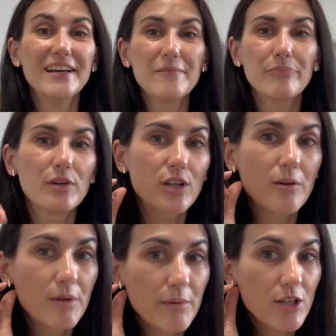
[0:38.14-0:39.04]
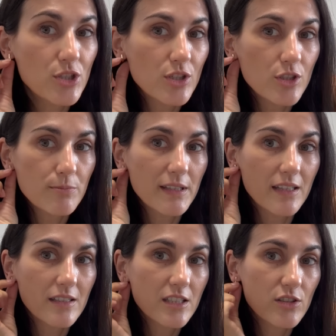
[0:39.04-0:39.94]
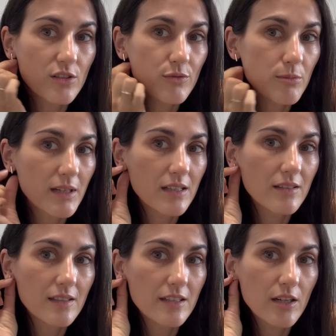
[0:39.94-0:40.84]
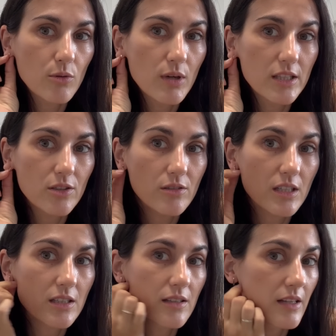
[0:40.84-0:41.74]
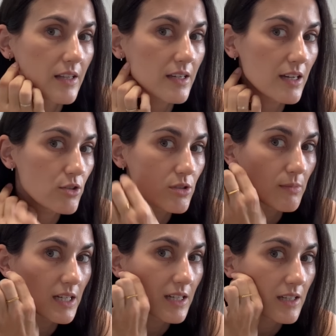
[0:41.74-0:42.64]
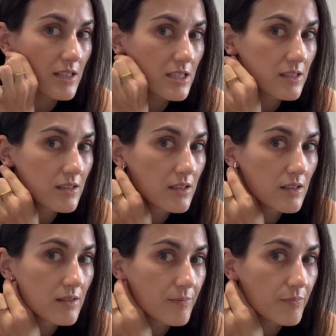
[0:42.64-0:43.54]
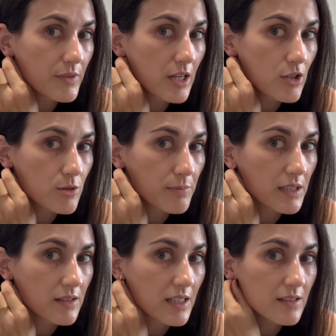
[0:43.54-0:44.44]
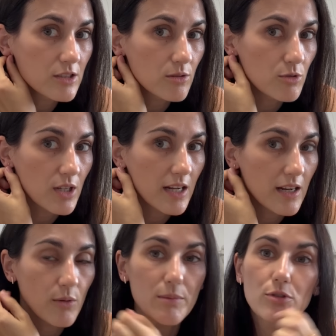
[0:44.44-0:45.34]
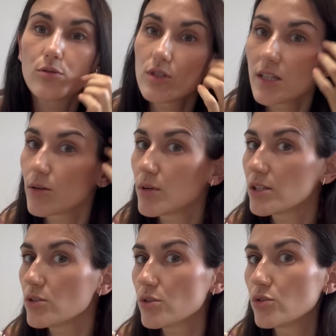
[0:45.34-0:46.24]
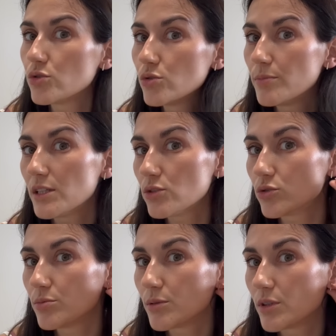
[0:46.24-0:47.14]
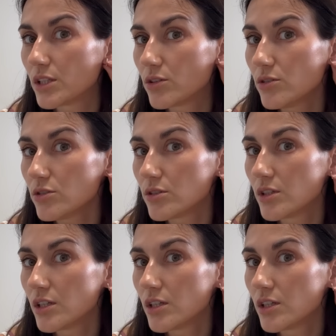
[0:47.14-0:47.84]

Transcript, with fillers: Bueno, lo primero son estos pendientes que son en forma de triangulito, que intentaré dejaros imágenes de los pendientes, como salen en la web, son unos triangulitos súper, súper bonitos,